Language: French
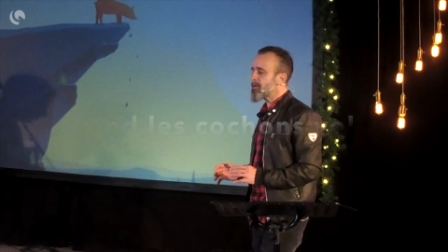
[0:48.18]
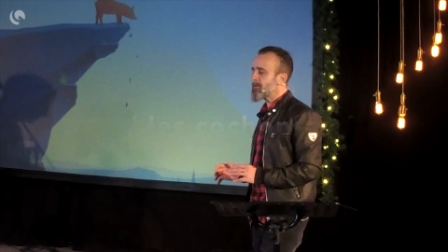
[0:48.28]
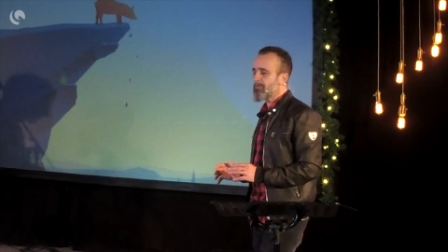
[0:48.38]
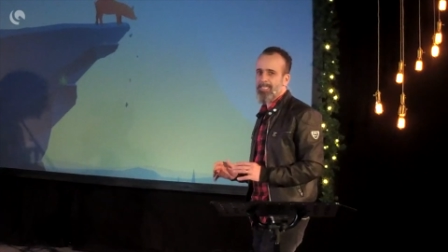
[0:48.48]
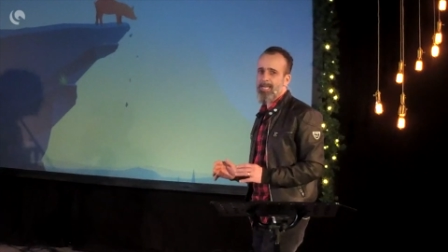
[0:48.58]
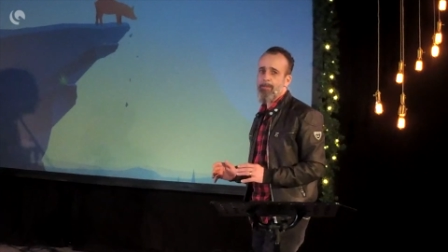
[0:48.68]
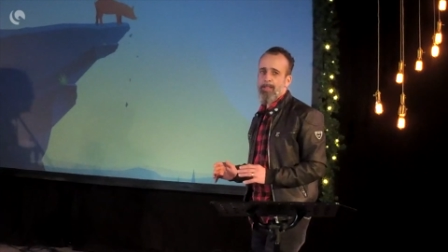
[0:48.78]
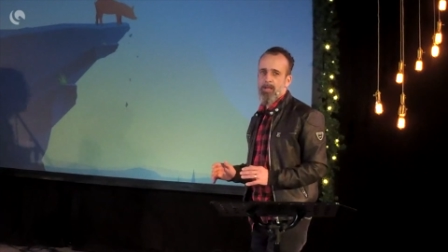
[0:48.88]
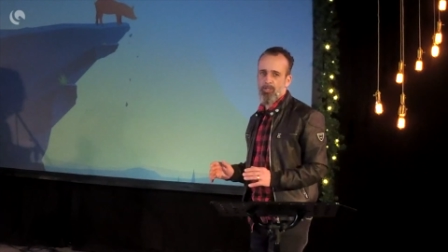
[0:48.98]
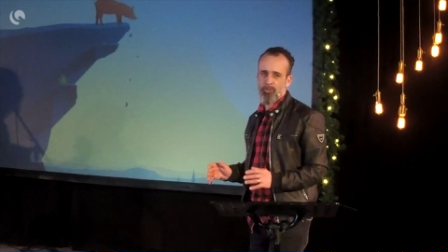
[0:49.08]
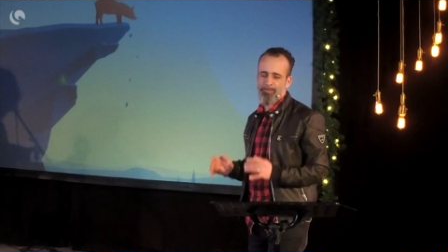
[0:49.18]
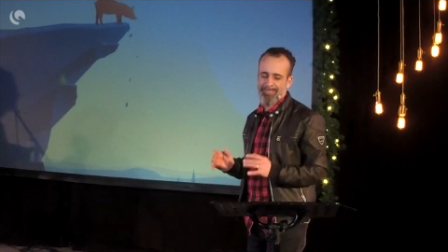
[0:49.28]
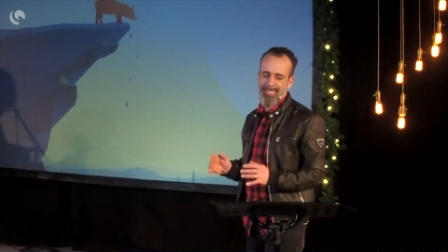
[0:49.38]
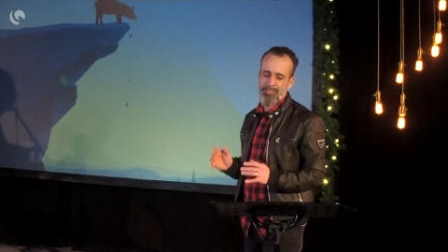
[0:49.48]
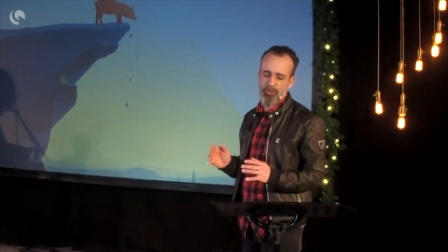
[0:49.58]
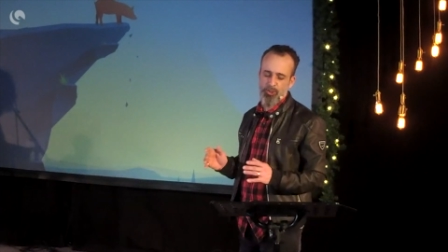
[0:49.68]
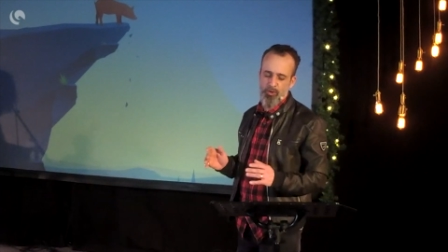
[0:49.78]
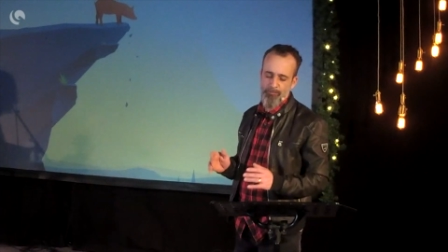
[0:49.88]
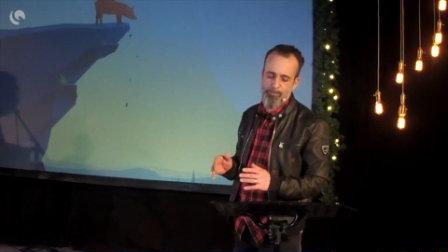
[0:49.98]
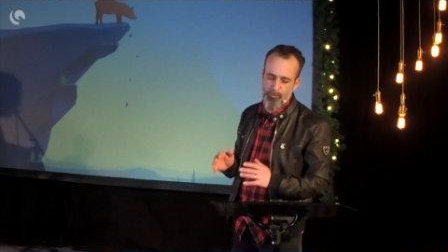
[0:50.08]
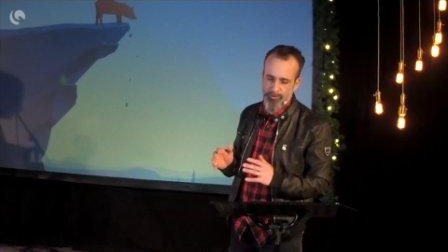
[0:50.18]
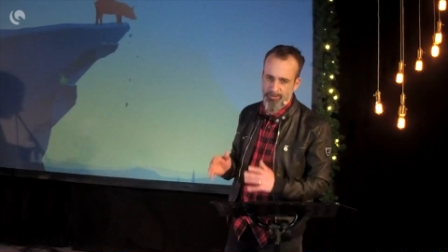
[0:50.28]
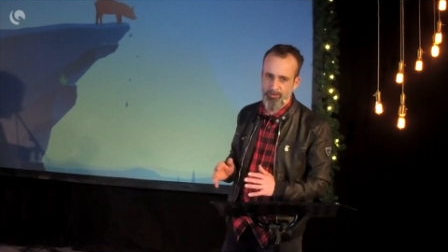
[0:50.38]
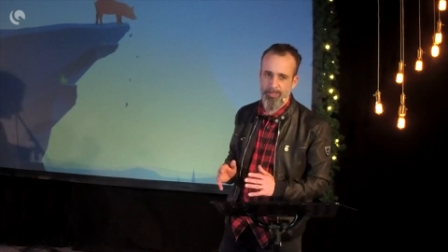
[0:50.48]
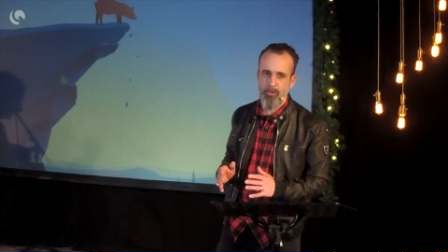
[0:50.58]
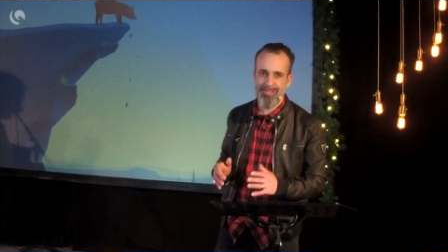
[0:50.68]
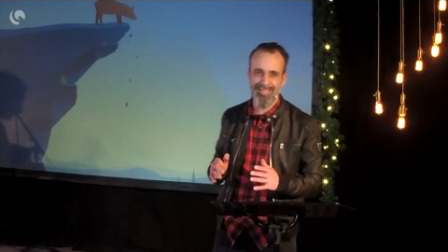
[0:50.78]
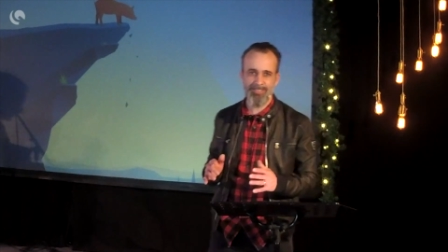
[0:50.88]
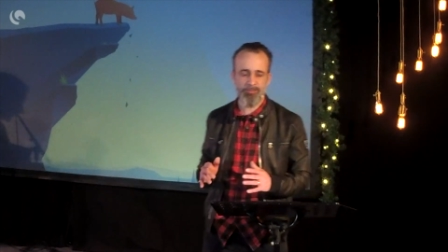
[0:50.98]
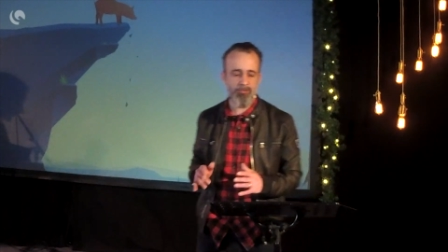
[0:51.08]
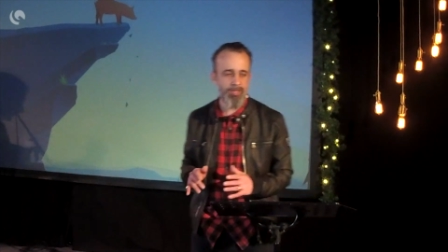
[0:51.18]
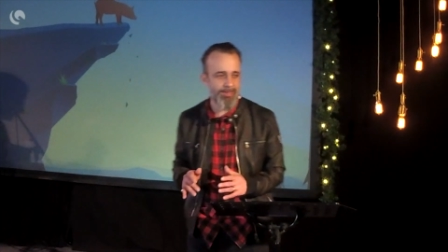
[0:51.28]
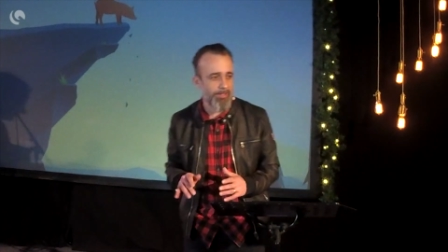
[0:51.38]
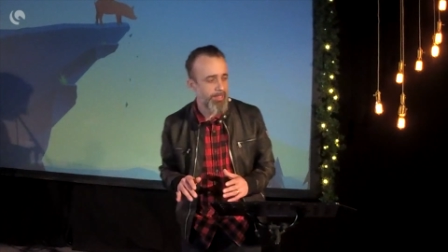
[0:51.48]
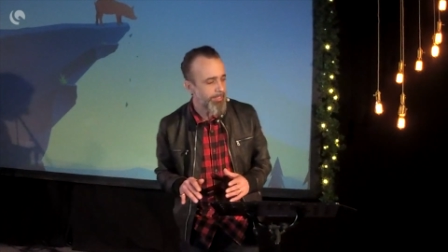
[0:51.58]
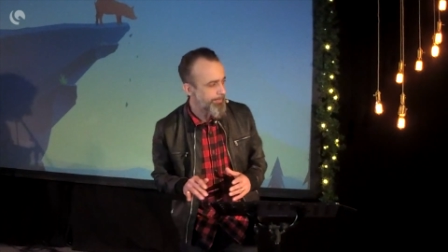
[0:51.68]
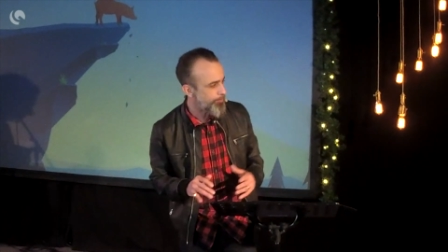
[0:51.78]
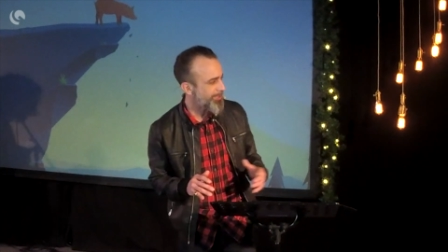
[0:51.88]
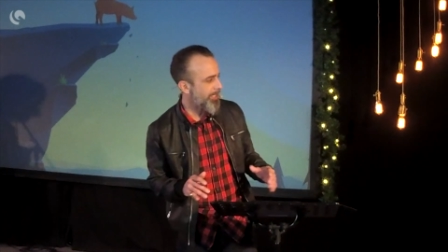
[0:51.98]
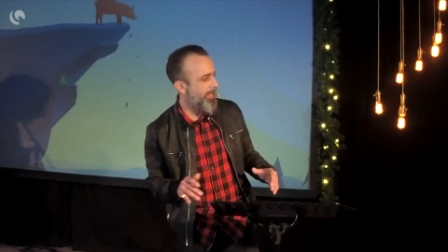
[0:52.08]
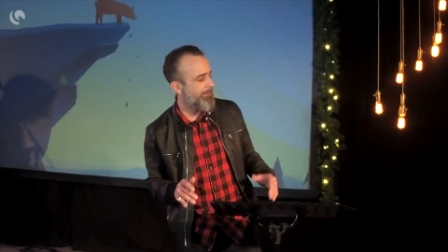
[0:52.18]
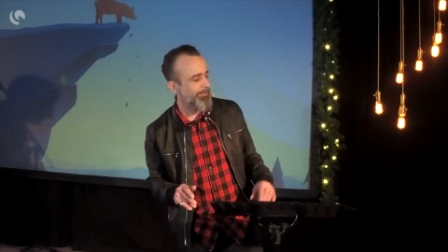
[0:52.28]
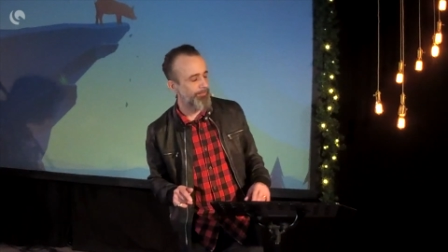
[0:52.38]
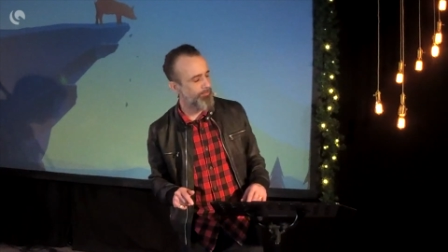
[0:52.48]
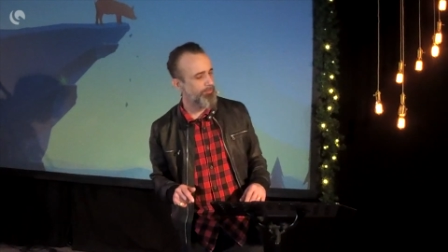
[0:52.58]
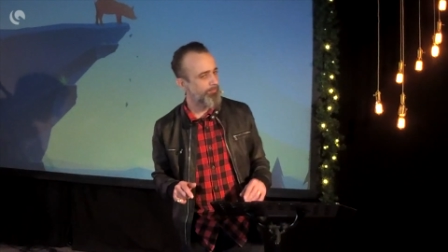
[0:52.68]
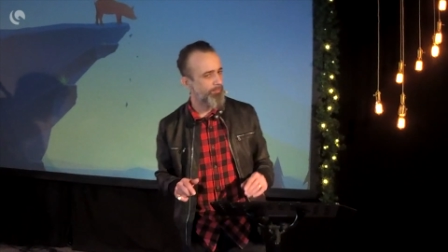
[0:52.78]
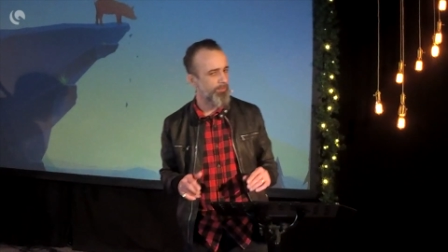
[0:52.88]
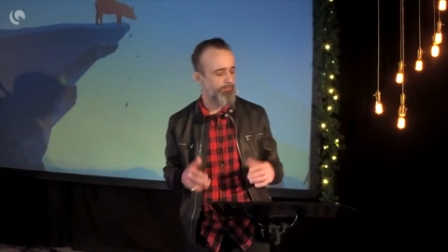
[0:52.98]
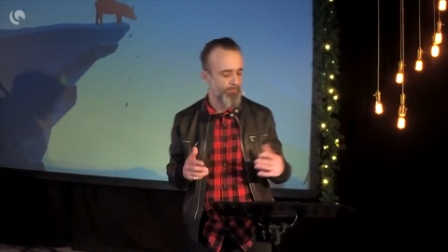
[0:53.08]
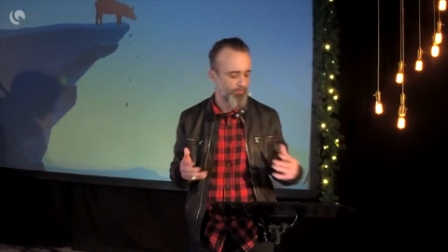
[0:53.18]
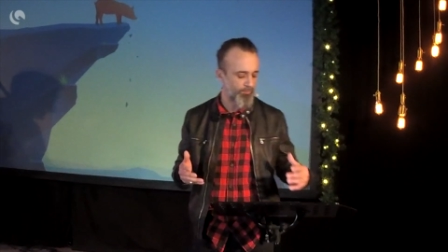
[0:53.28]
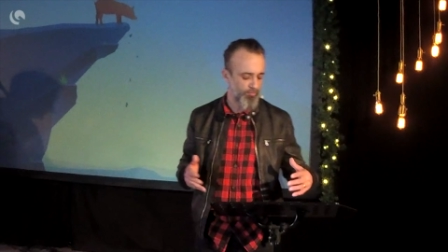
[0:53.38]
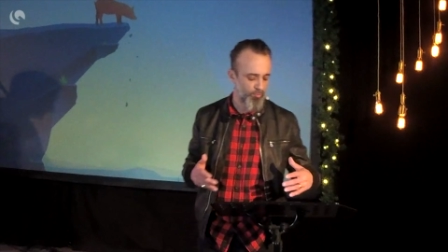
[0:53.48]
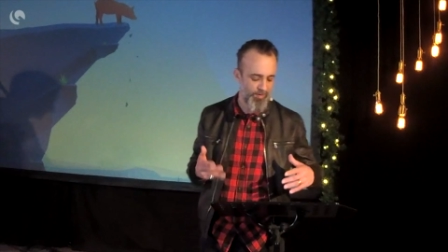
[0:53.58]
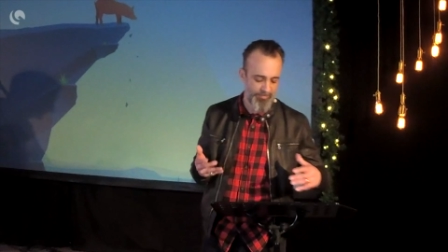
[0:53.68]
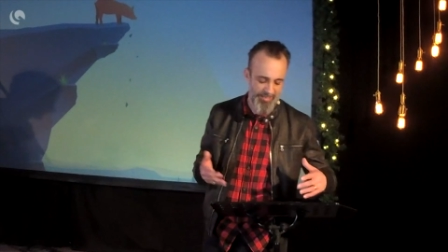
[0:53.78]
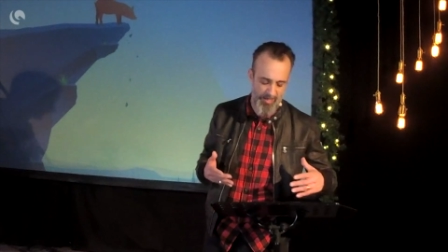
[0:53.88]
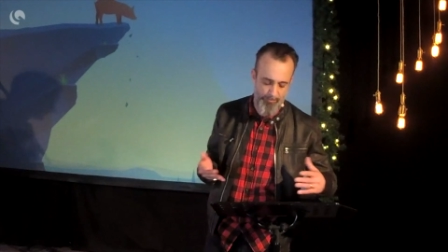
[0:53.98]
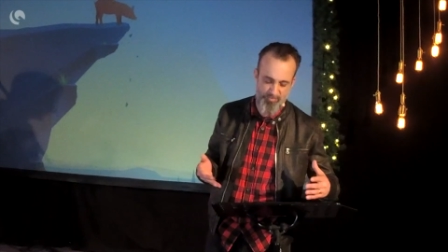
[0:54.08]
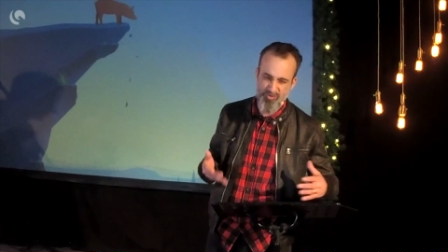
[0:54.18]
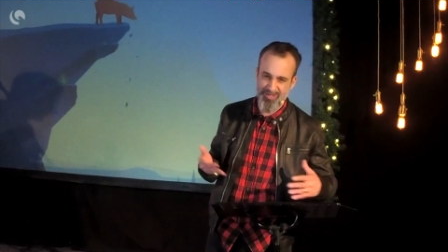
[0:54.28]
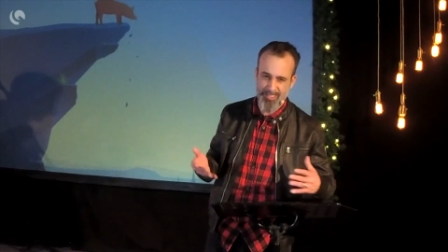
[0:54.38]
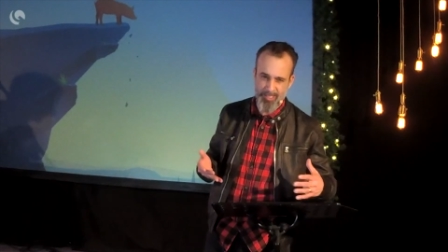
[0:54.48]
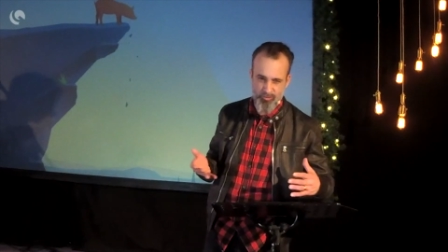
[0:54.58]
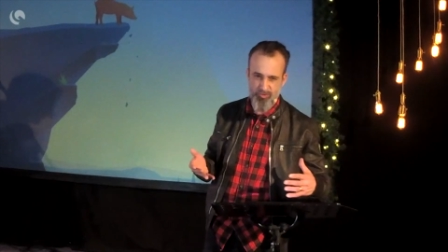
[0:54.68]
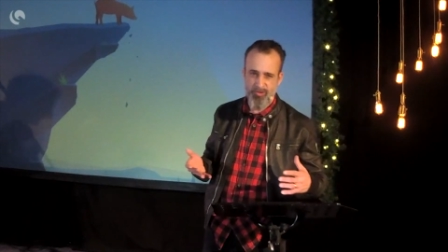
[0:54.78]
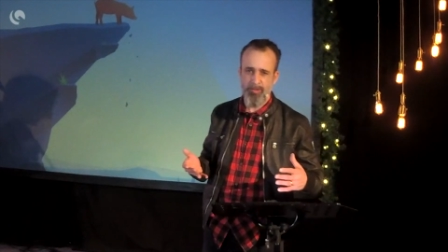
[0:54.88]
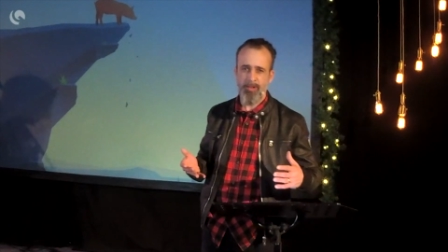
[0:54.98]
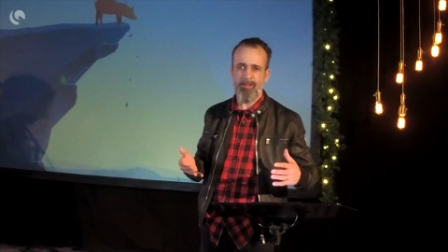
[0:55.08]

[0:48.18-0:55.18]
commencer euh, ce message en, vous posant une, question qui, qui, pour certains, vont, vont, vont, trouver peut-être un peu ridicule.